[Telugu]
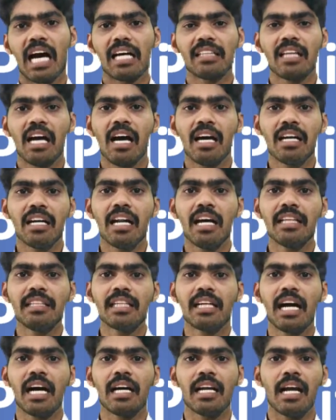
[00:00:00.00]
సాధారణ
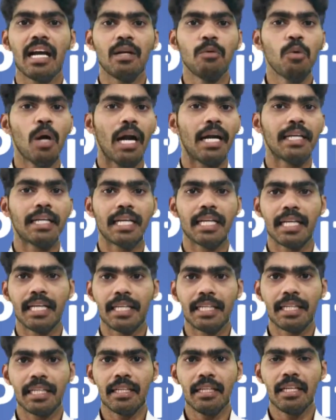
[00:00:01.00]
అధికారాలు అంటే
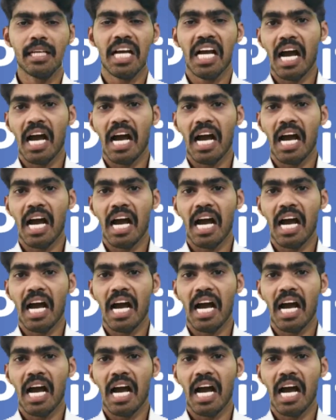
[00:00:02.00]
ఏంటి